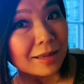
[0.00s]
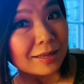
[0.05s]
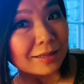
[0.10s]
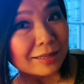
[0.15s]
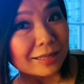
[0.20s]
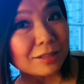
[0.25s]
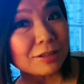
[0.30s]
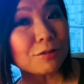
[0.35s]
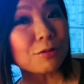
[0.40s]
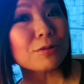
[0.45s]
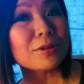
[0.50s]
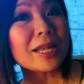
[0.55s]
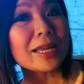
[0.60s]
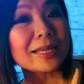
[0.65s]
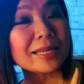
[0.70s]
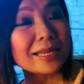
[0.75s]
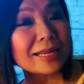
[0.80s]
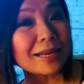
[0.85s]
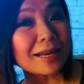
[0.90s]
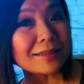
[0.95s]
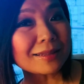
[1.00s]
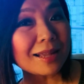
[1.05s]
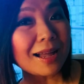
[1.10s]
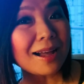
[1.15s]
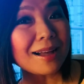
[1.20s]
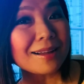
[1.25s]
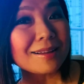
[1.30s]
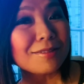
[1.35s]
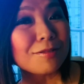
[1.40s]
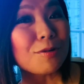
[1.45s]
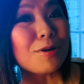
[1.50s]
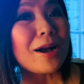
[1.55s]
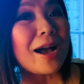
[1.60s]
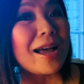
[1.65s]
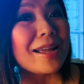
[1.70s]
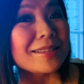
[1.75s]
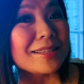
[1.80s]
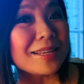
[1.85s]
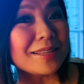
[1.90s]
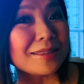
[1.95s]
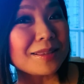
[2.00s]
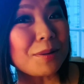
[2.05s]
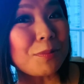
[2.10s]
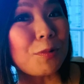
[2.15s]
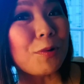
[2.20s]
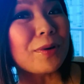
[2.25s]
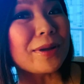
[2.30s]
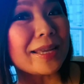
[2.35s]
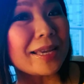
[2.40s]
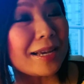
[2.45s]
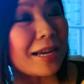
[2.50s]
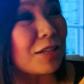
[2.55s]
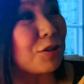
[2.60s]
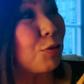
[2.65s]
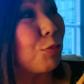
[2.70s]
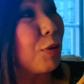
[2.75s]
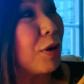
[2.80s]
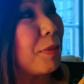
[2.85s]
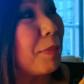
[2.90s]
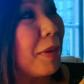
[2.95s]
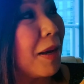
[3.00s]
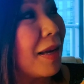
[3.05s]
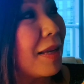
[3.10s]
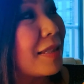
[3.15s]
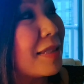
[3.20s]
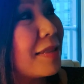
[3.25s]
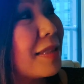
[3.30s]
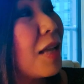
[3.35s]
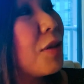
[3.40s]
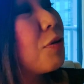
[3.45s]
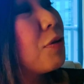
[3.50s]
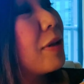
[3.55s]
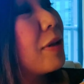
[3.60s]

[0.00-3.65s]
いろんな言い方を変えていってもいいかと思います。なの